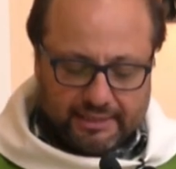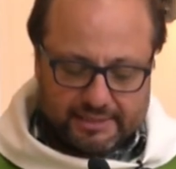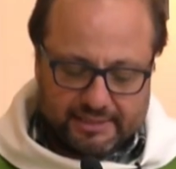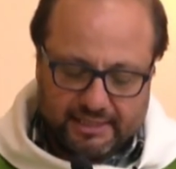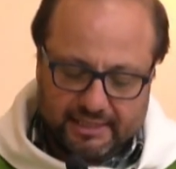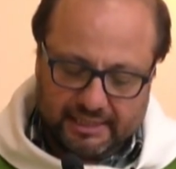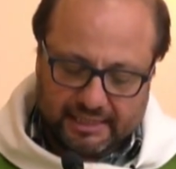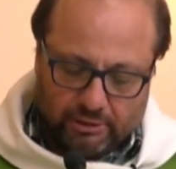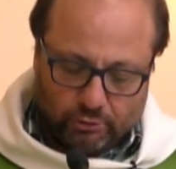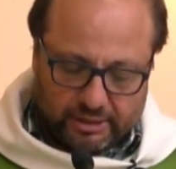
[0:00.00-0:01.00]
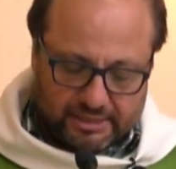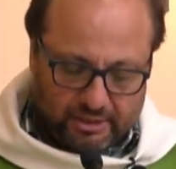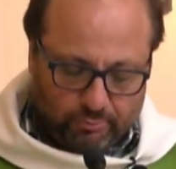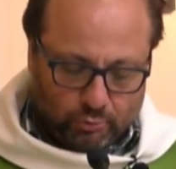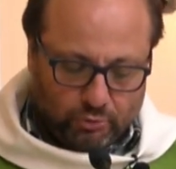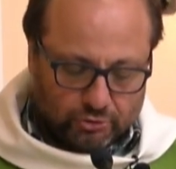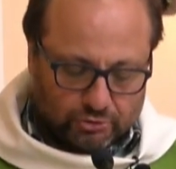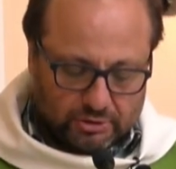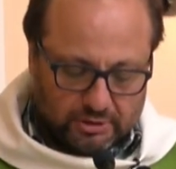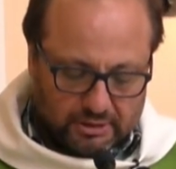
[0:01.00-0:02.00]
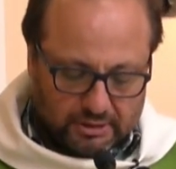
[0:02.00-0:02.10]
decía a los discípulos,